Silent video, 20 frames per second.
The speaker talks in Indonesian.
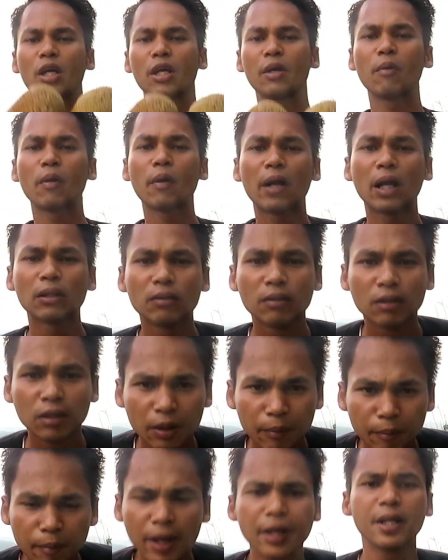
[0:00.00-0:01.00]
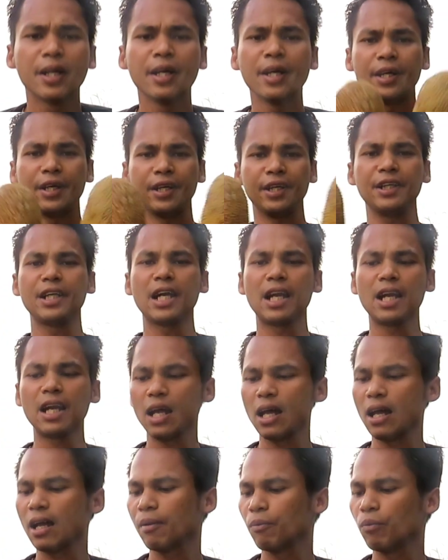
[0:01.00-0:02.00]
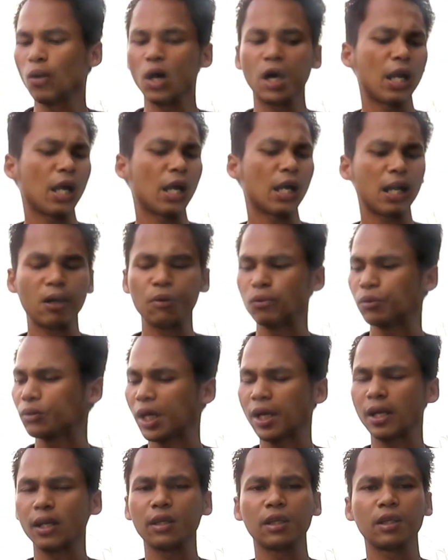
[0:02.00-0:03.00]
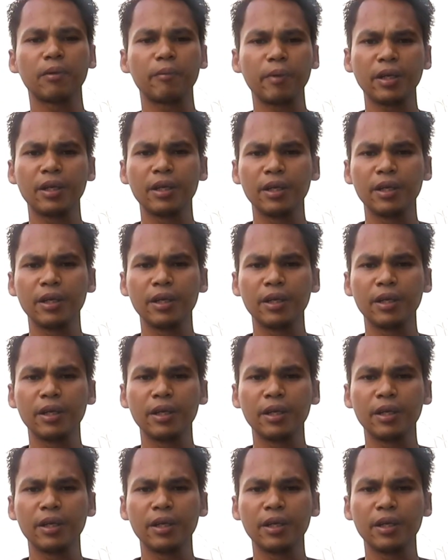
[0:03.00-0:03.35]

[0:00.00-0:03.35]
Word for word: wabarakatuh teman-teman. Ini adalah buah nangka hutan ya teman-teman.